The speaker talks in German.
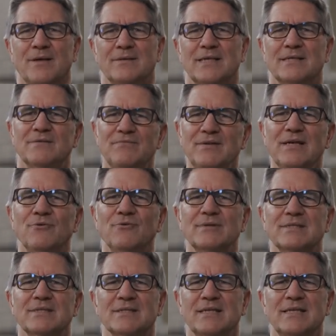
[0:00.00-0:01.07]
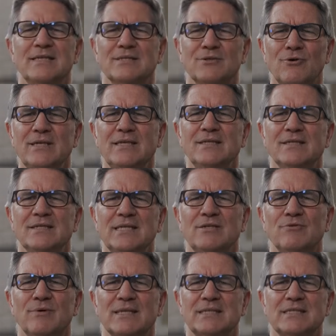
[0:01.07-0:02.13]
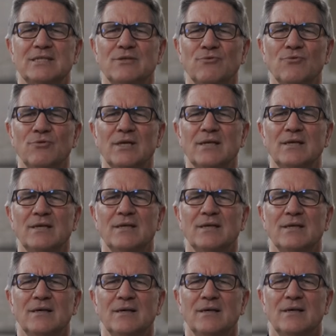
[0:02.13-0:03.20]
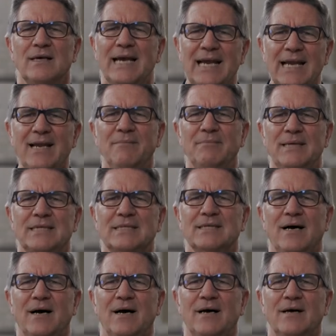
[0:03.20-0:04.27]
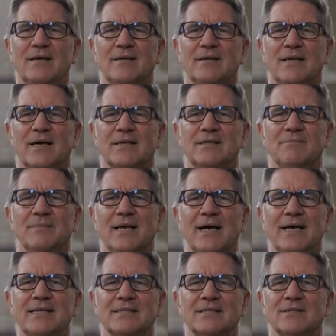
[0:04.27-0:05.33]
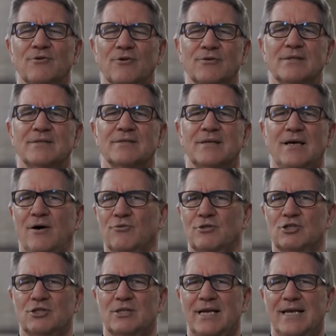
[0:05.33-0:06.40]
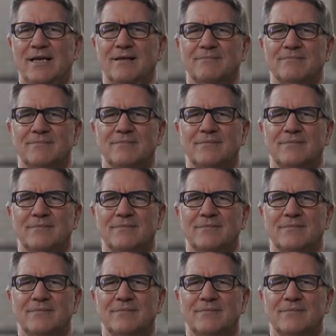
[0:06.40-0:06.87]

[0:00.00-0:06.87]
dass wir uns in solchen Situationen elementar nach dem Geist Gottes ausstrecken.